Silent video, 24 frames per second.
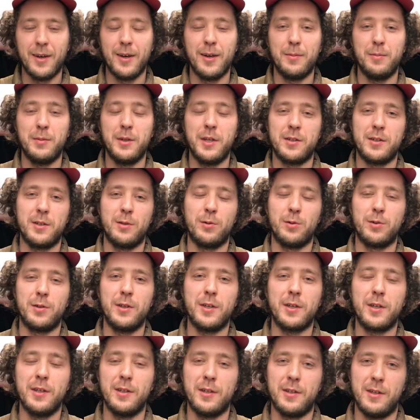Меня зовут
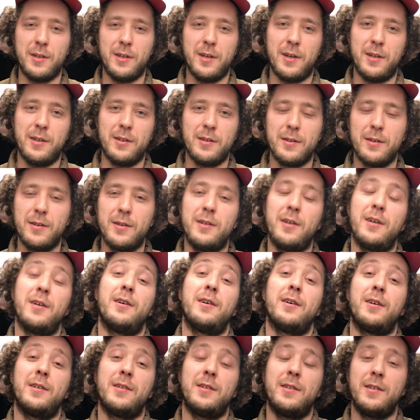Никита Янин, я
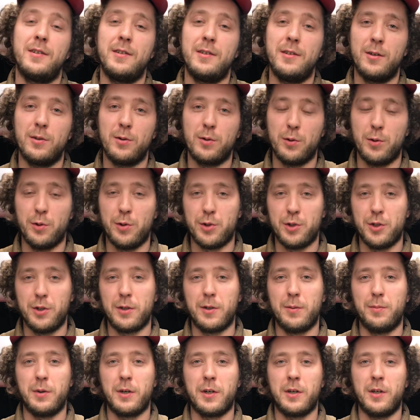ассистент художника
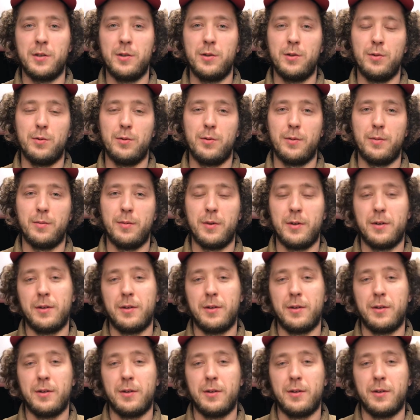по костюмам